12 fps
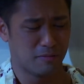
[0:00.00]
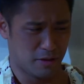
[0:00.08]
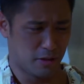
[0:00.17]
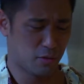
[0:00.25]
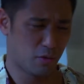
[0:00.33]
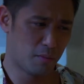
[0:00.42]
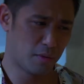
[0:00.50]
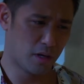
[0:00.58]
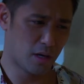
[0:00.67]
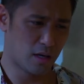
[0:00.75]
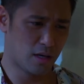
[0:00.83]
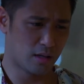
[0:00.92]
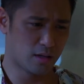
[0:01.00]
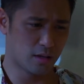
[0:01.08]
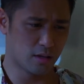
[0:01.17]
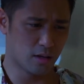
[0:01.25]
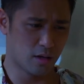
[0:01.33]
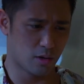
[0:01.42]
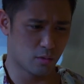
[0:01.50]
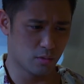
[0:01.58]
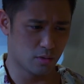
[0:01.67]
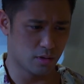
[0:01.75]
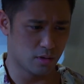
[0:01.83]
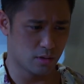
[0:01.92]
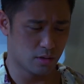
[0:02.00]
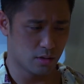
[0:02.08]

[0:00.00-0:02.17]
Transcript: Piling ah, ko nga magkakalagnat nga ako eh.